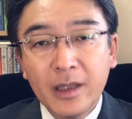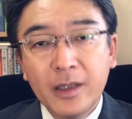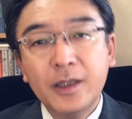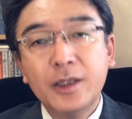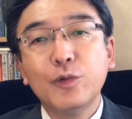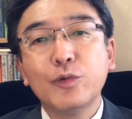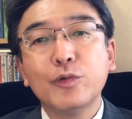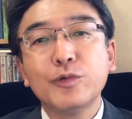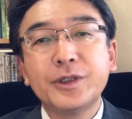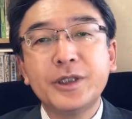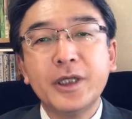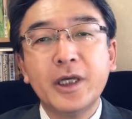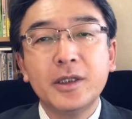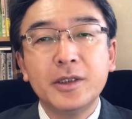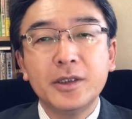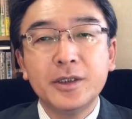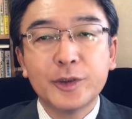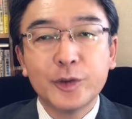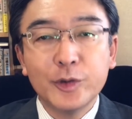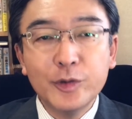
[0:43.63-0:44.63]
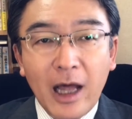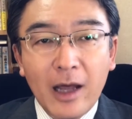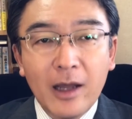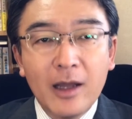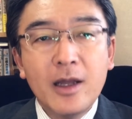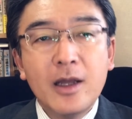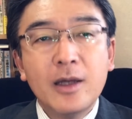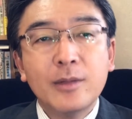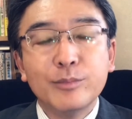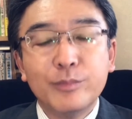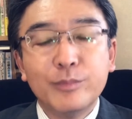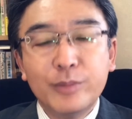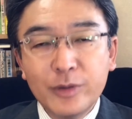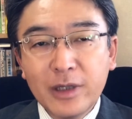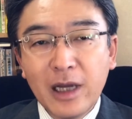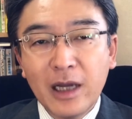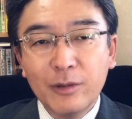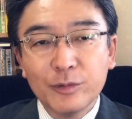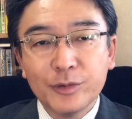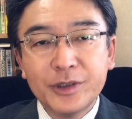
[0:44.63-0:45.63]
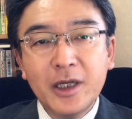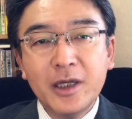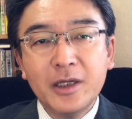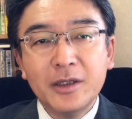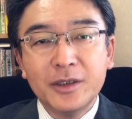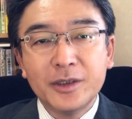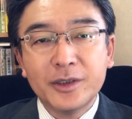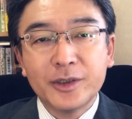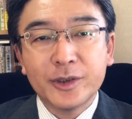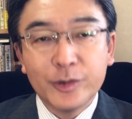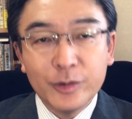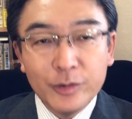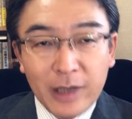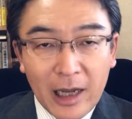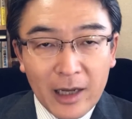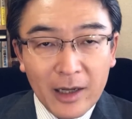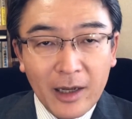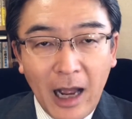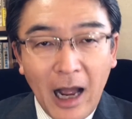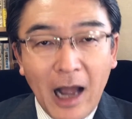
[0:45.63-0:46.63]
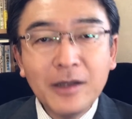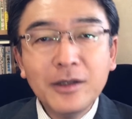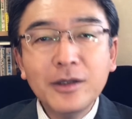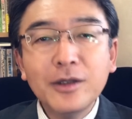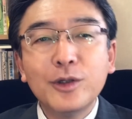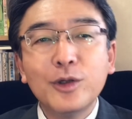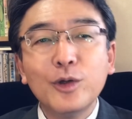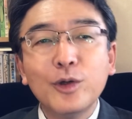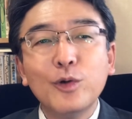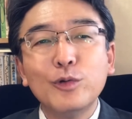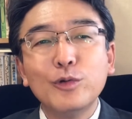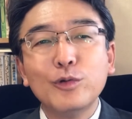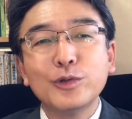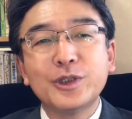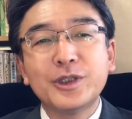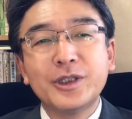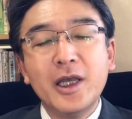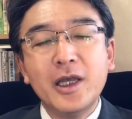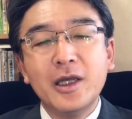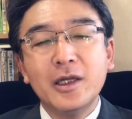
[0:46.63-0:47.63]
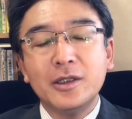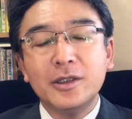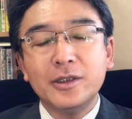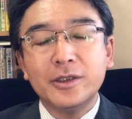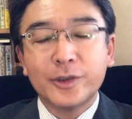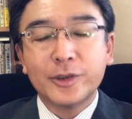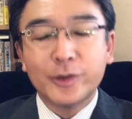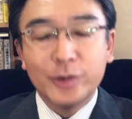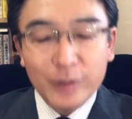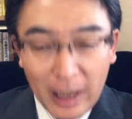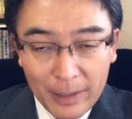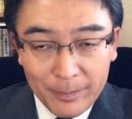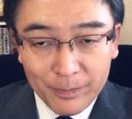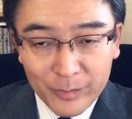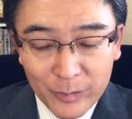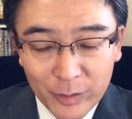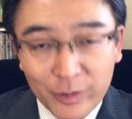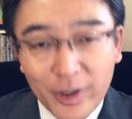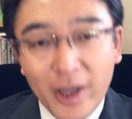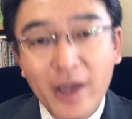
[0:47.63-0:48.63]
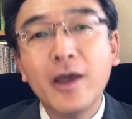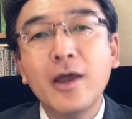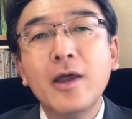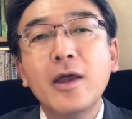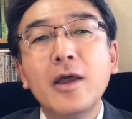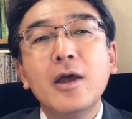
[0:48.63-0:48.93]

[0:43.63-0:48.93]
人のせいにするな、部下のせいにするな、環境のせいにするなとね、